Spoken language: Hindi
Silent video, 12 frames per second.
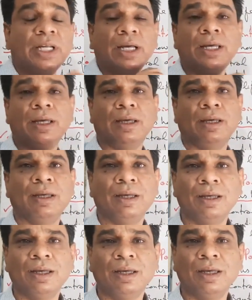गए हैं
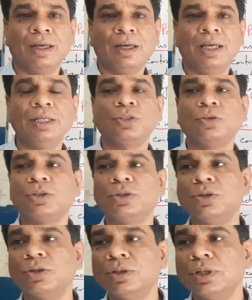इसको
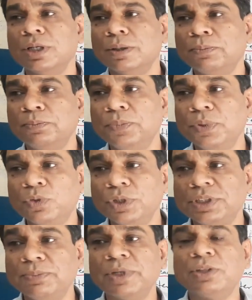तो
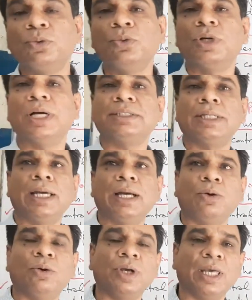किसी बदरू का साया
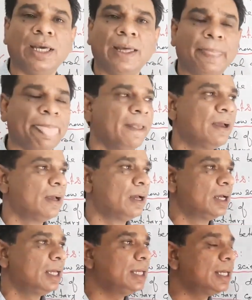हो गया है
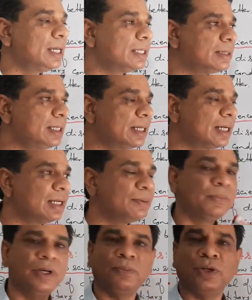ये तेरह
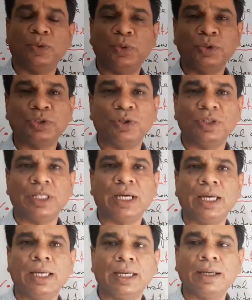नंबर मनहूस होता
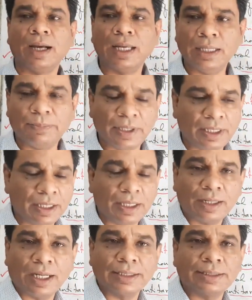है काली बिल्ली ने
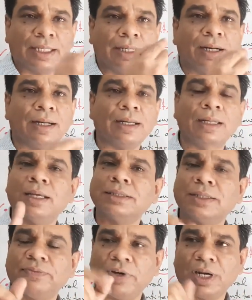रास्ता काट लिया
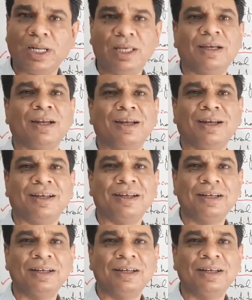सफ़र नहीं करना